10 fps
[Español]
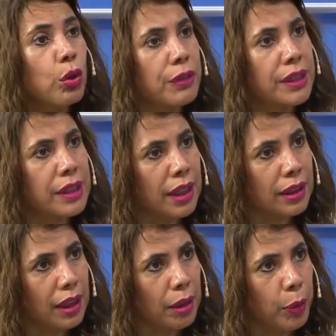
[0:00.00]

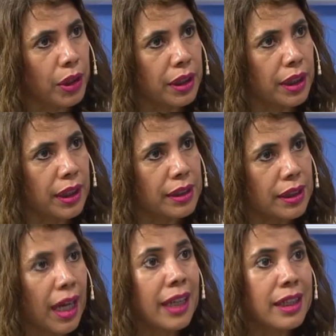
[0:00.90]
eficientes las políticas.
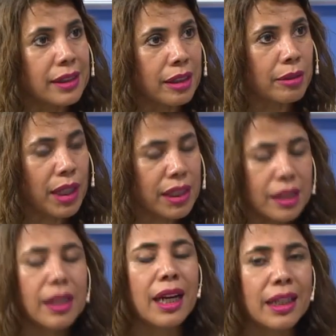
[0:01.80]
Hay que hacer
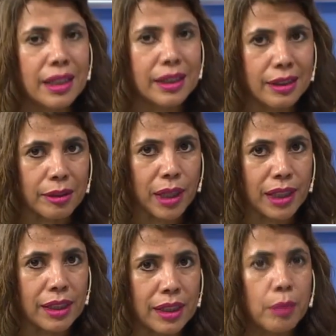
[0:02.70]
más, hay que hacer
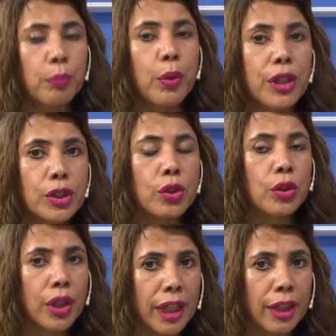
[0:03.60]
más. Por eso
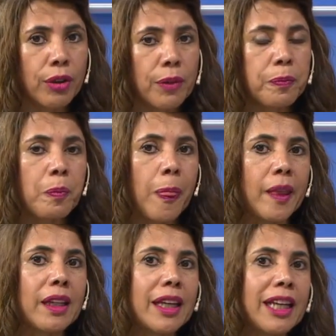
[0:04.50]
creo
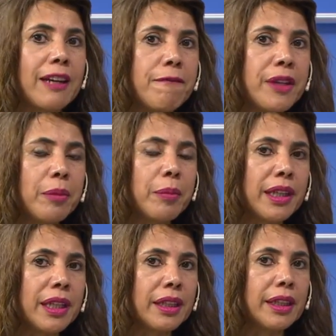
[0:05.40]
que la firma
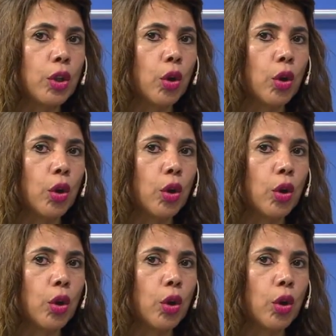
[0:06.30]
de este